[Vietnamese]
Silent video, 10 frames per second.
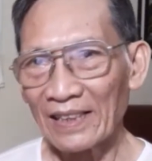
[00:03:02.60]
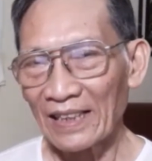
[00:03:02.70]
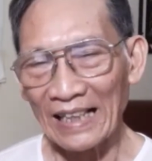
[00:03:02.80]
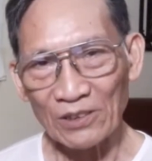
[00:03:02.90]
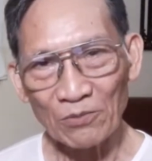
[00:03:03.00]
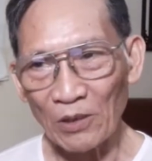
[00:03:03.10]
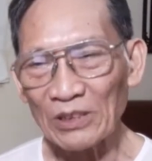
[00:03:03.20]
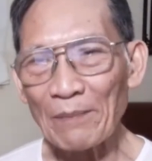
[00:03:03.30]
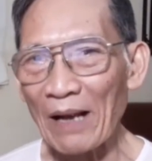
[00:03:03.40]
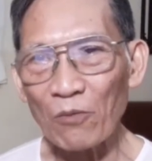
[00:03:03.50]
là cũng giống
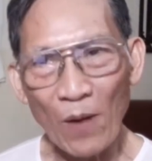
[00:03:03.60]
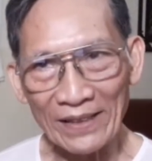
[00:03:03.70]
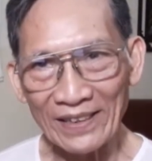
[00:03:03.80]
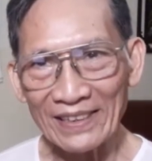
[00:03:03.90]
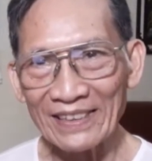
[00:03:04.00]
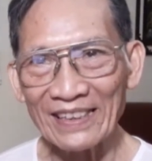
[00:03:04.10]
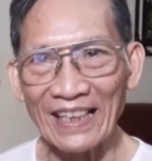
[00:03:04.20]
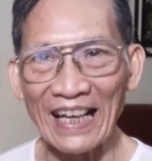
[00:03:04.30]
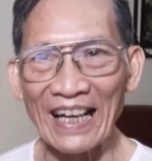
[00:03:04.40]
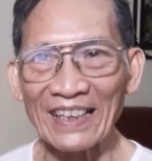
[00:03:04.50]
như bài hôm qua thôi
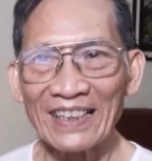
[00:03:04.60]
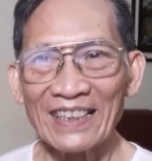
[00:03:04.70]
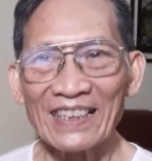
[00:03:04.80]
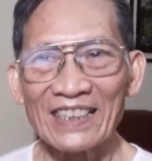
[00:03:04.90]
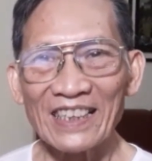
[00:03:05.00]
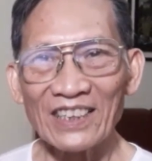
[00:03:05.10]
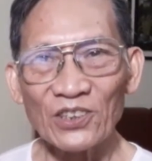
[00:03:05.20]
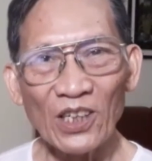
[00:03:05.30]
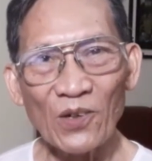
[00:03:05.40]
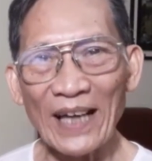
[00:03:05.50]
là chữa
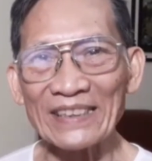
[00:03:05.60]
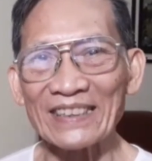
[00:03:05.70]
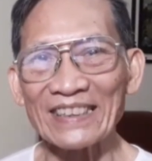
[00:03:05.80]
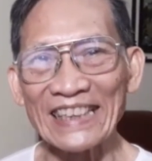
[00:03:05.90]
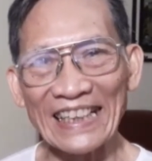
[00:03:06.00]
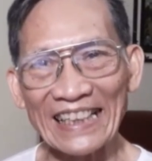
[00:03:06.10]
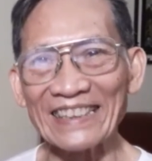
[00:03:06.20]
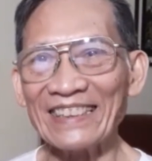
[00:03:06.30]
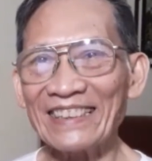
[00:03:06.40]
rối loạn tiền đình